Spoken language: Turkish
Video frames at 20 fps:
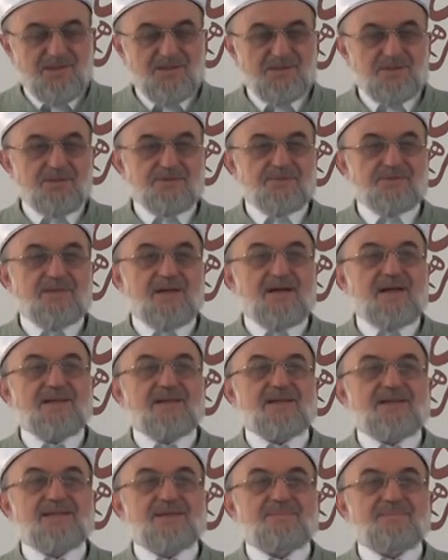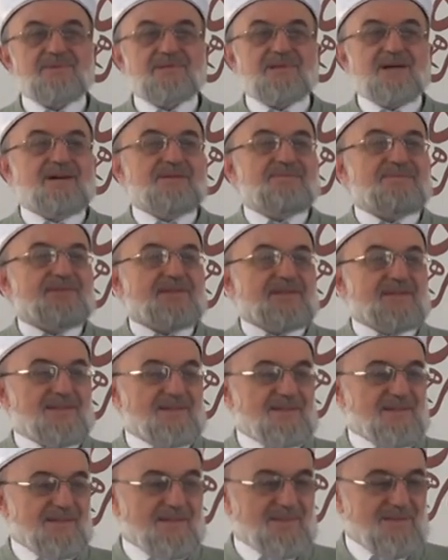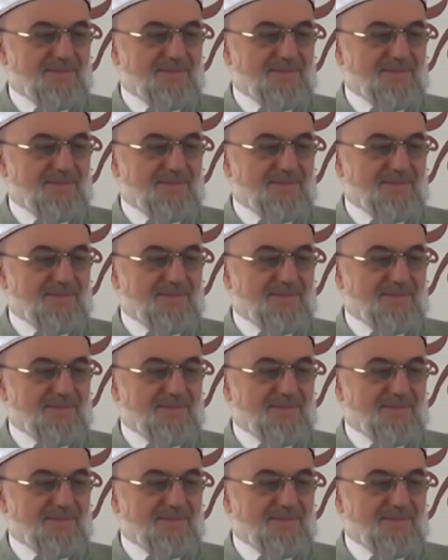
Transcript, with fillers: Gufraneke bizi affet Allah.